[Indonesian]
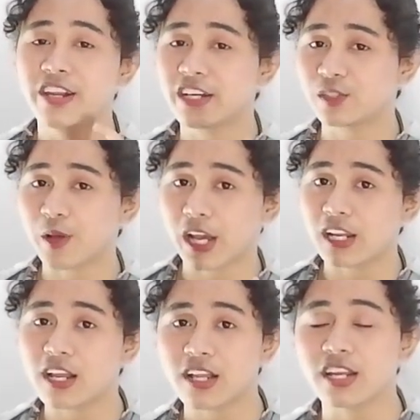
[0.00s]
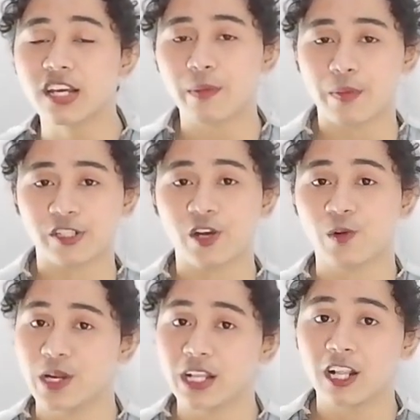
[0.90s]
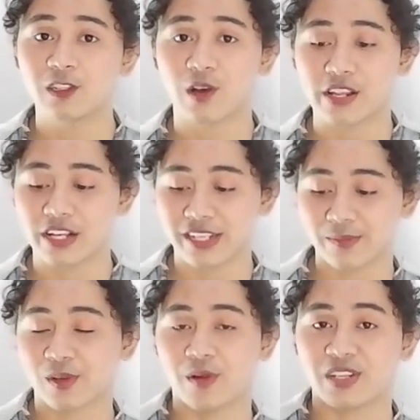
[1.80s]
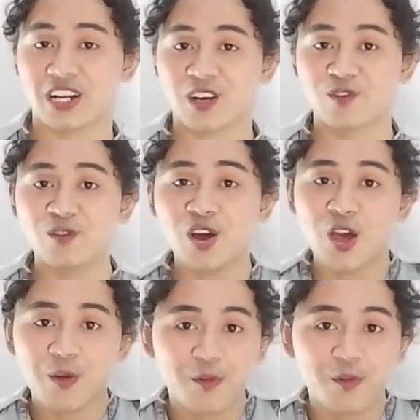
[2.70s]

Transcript: Nah, supaya kalian gak jadi K-popers yang kudet, langsung aja subscribe channel aku,